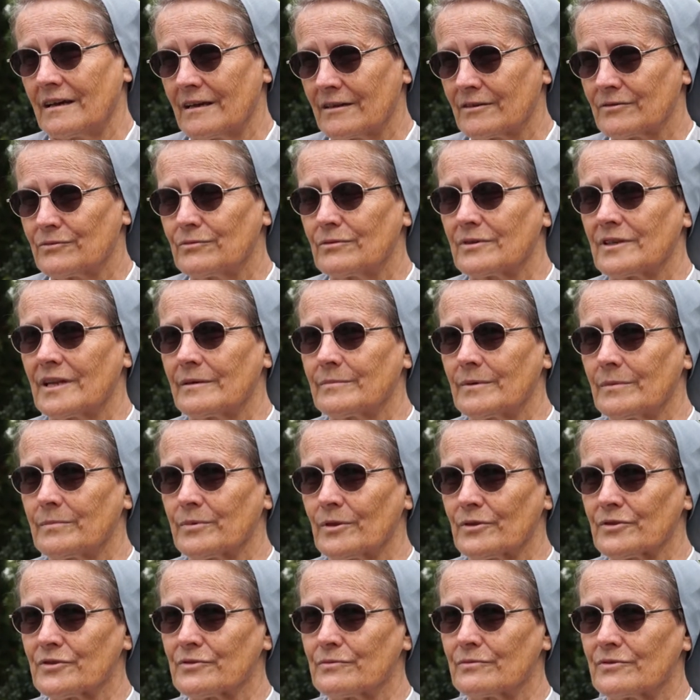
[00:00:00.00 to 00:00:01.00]
które po
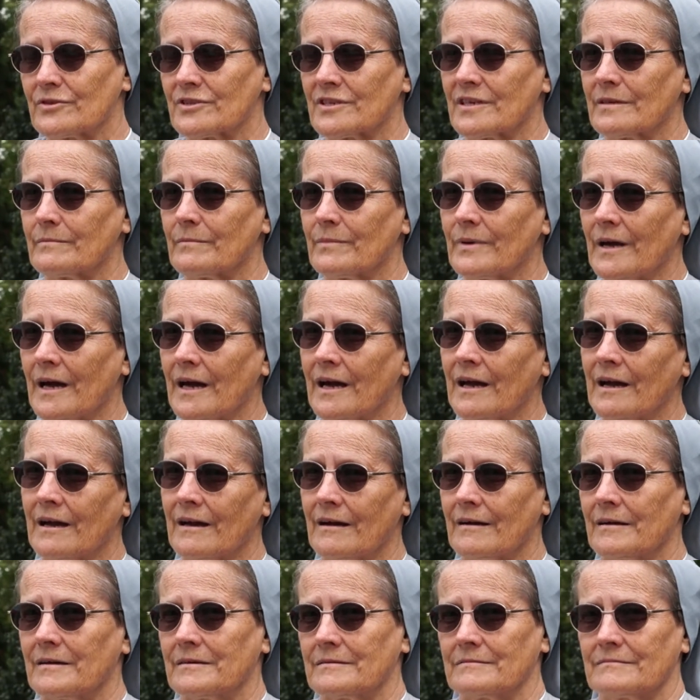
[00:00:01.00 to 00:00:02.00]
prostu
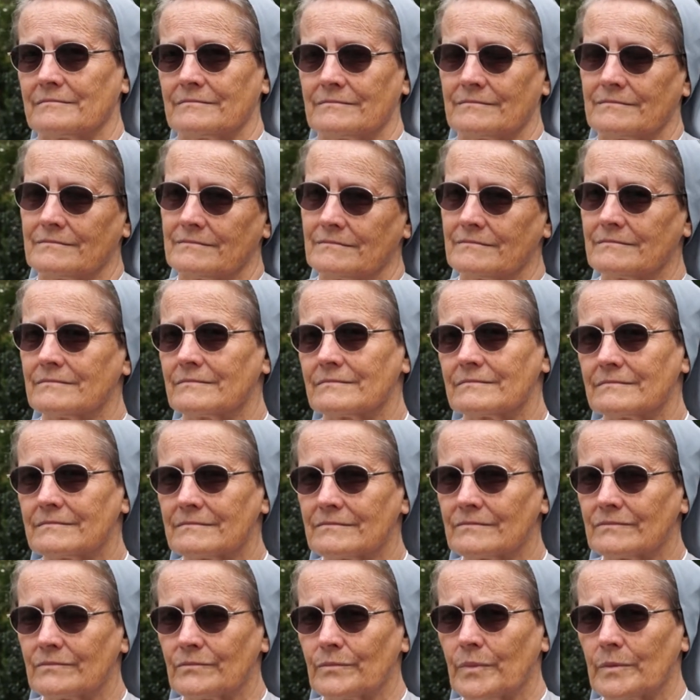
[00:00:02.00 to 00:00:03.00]
trzeba
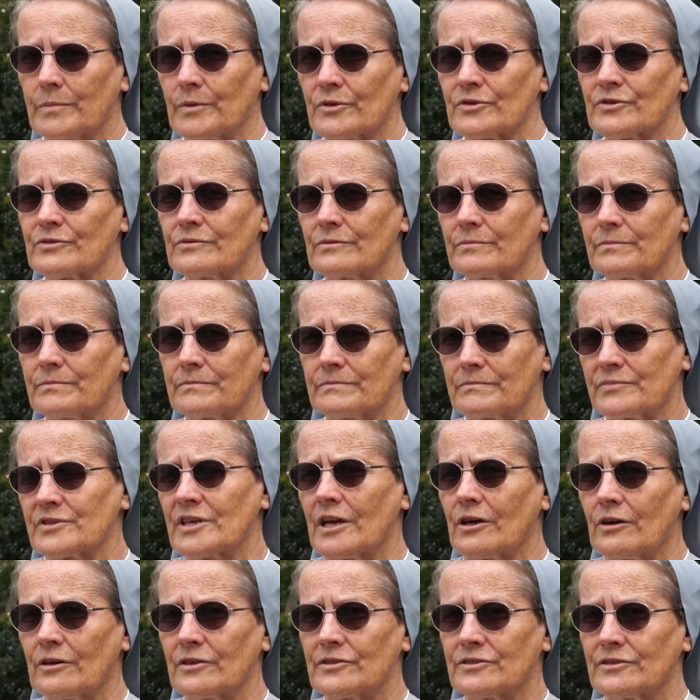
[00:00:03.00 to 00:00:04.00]
mm, po prostu
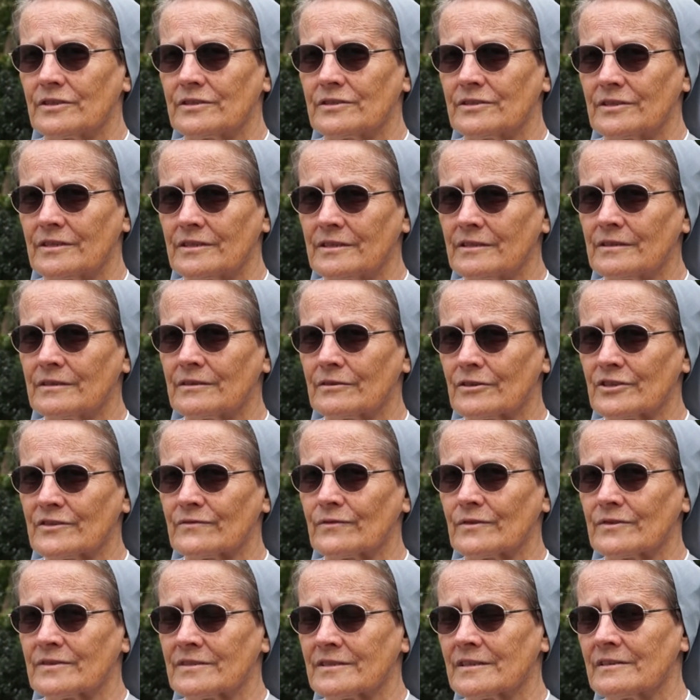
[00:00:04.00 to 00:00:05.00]
przechodzić i
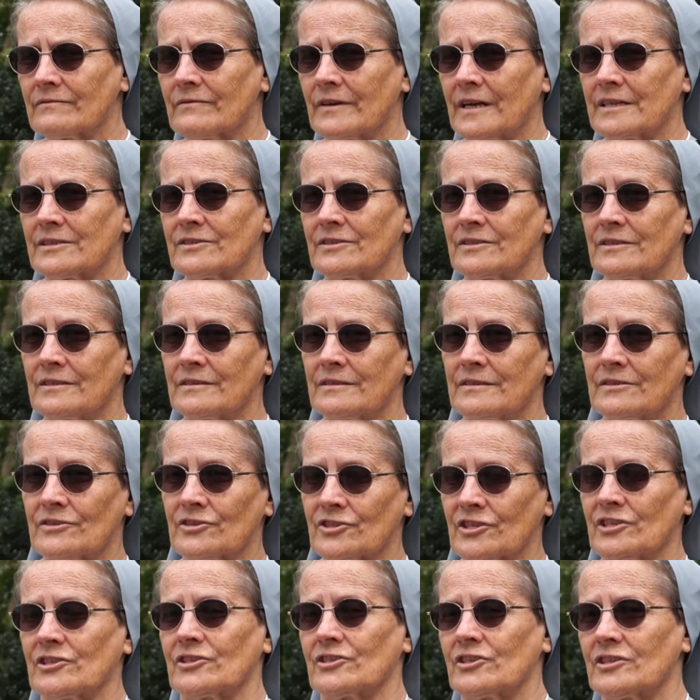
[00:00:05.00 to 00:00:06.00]
rozwiązywać i
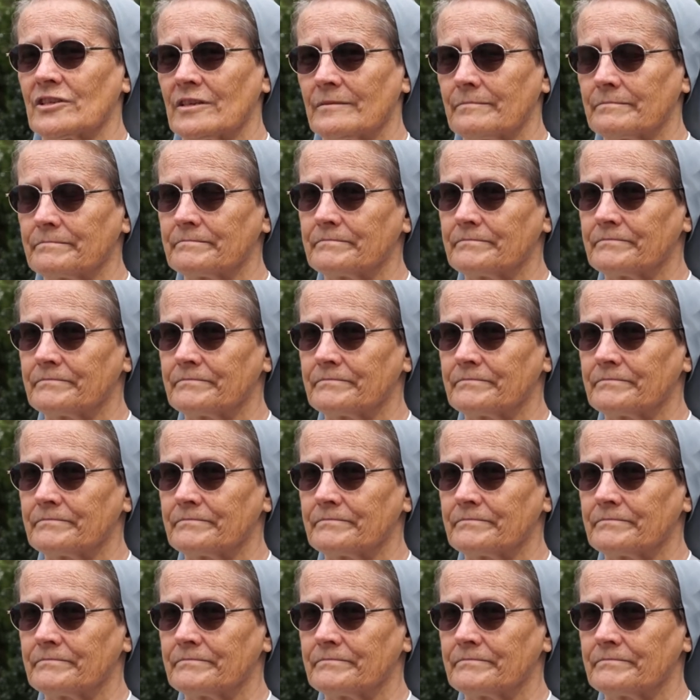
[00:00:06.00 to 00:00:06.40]
żyć tym.